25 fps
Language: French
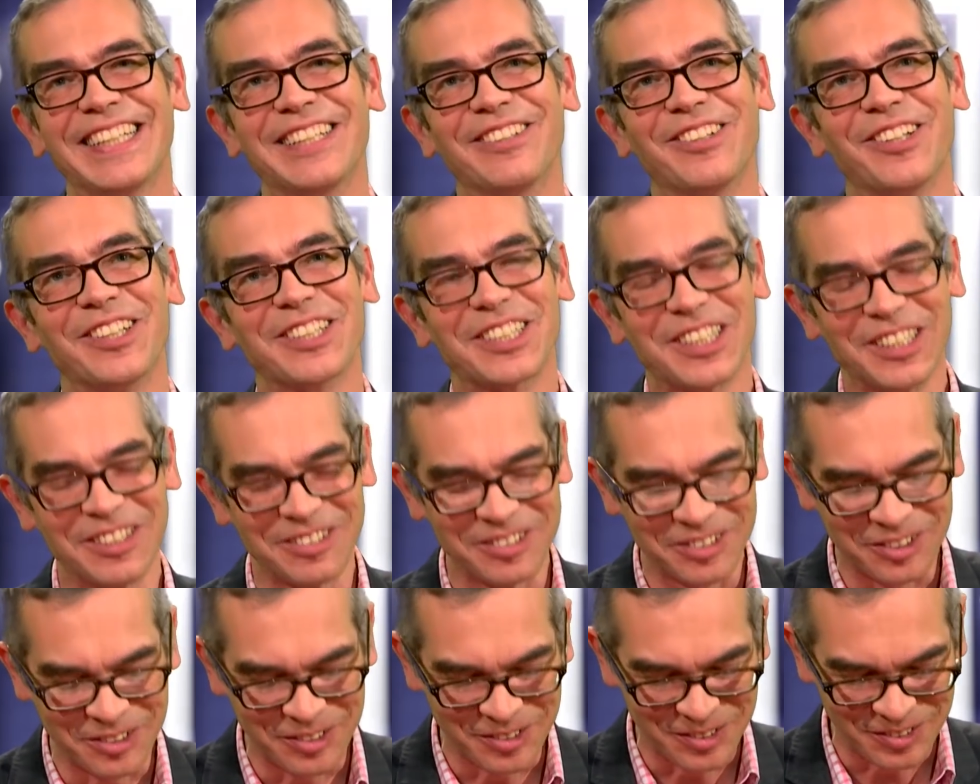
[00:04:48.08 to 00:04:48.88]
Nous
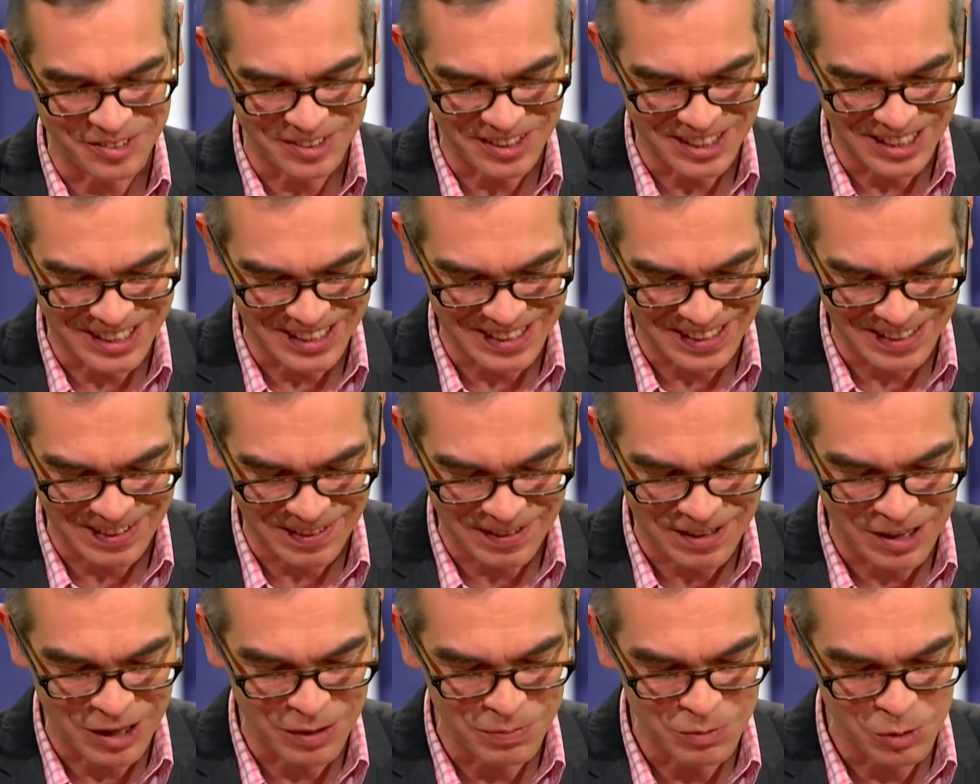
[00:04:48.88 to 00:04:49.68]
recevons, euh,
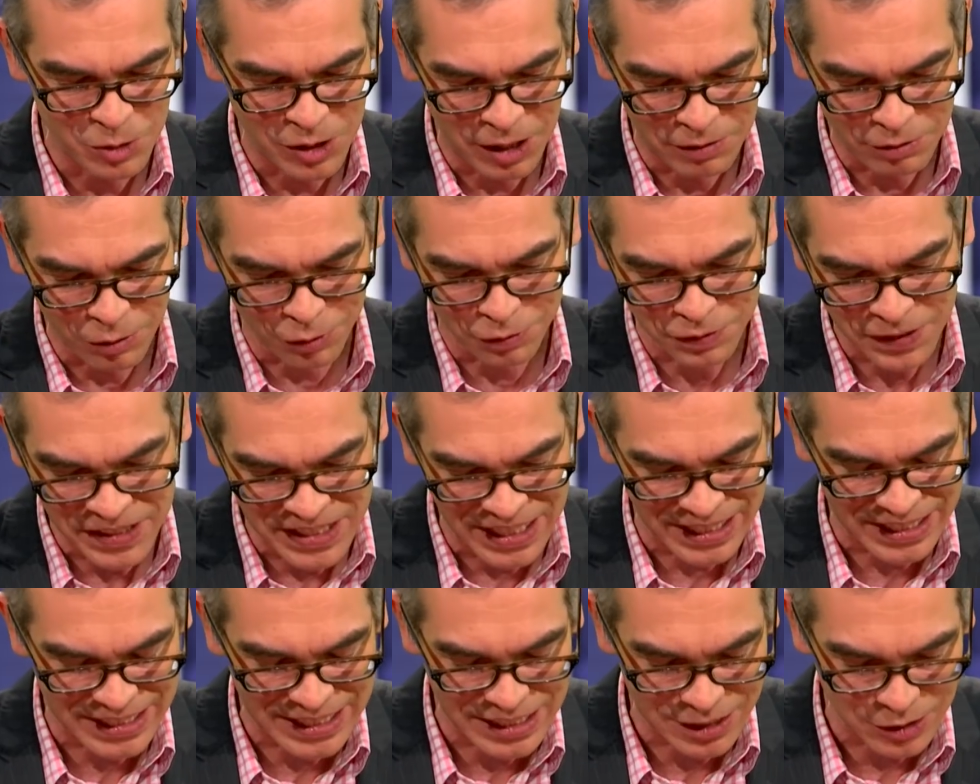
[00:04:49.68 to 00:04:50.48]
comme nous l'avions fait il y
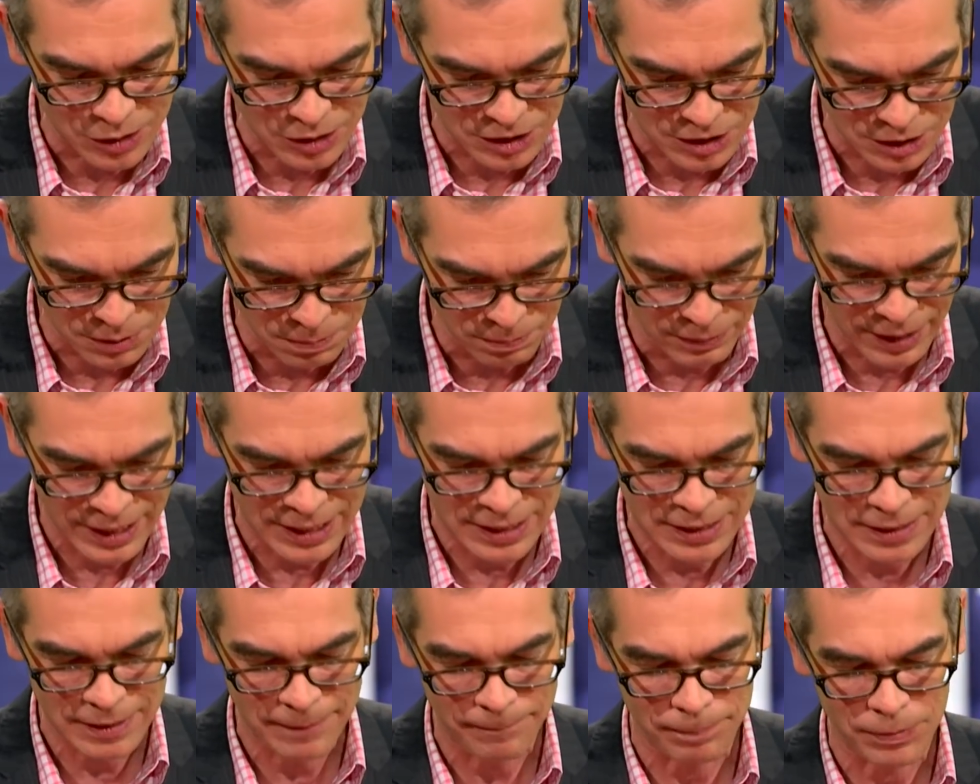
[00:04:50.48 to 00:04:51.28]
a quelques
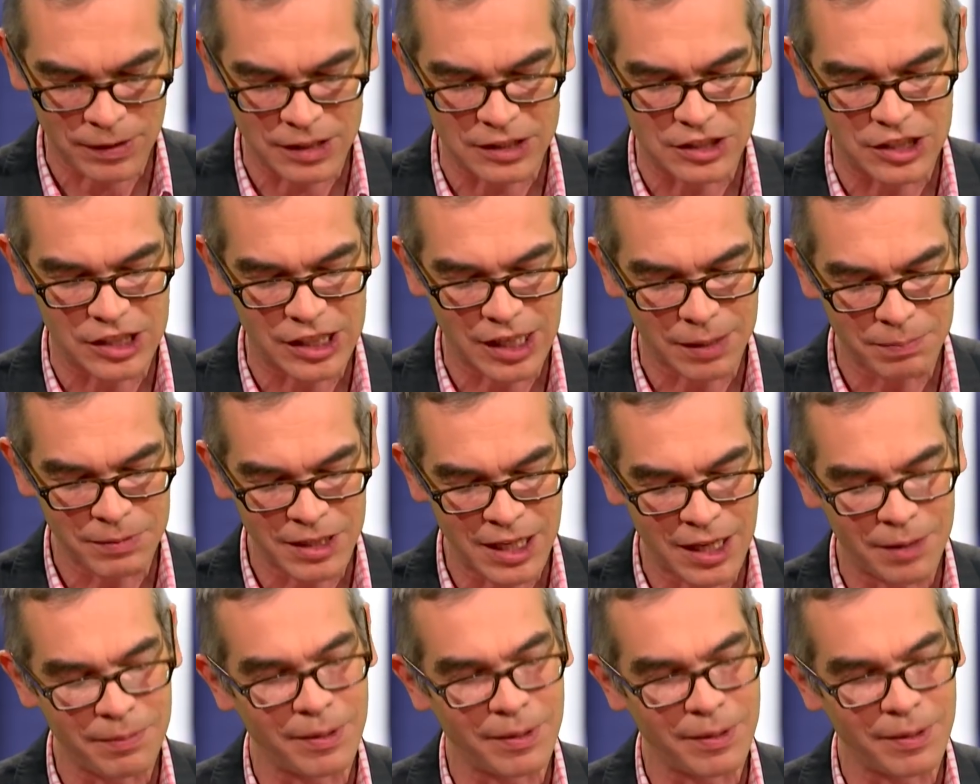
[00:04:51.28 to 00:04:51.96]
semaines, Jamila